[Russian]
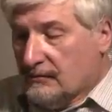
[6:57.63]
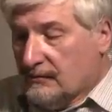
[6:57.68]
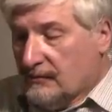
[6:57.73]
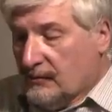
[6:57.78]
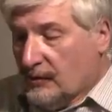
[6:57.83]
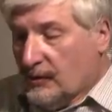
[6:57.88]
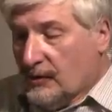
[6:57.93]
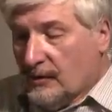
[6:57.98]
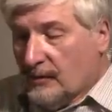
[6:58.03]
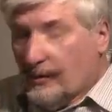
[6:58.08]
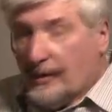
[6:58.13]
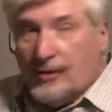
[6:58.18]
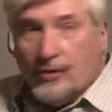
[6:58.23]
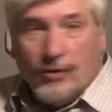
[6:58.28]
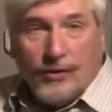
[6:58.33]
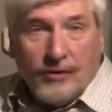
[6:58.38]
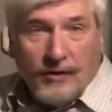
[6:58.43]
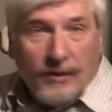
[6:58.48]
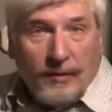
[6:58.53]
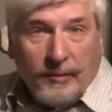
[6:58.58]

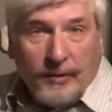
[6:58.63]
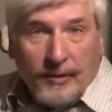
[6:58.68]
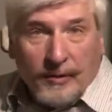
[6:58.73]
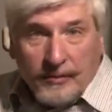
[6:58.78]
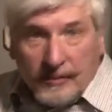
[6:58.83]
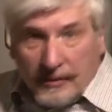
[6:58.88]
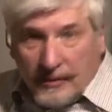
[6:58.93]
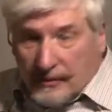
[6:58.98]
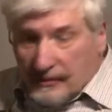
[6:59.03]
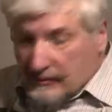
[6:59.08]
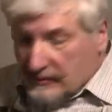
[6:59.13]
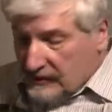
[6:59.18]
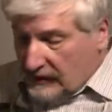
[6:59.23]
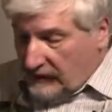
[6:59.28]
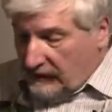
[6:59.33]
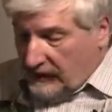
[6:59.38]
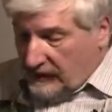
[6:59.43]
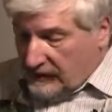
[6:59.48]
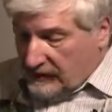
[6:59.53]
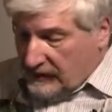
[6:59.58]
Фотобачок для пленки.
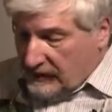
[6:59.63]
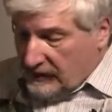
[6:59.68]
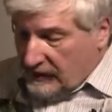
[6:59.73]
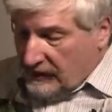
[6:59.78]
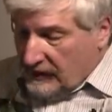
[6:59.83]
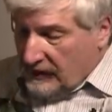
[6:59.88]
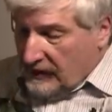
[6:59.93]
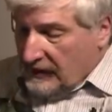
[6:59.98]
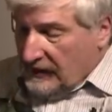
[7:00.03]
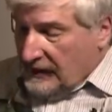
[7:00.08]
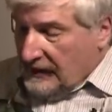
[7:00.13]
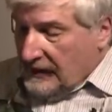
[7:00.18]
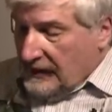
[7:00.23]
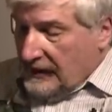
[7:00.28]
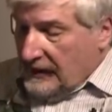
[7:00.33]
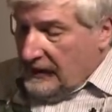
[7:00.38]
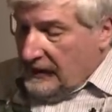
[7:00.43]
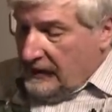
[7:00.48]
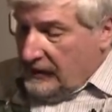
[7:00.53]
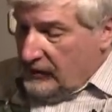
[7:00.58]
Советский.
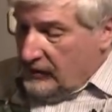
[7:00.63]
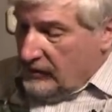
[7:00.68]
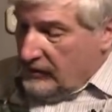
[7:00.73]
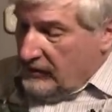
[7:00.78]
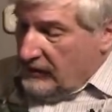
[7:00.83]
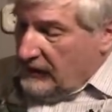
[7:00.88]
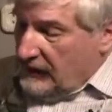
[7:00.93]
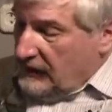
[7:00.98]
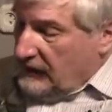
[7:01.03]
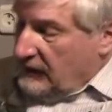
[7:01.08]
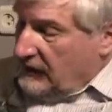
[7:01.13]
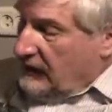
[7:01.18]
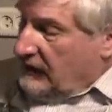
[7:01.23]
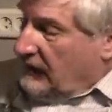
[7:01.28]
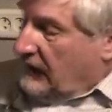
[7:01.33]
Значит, это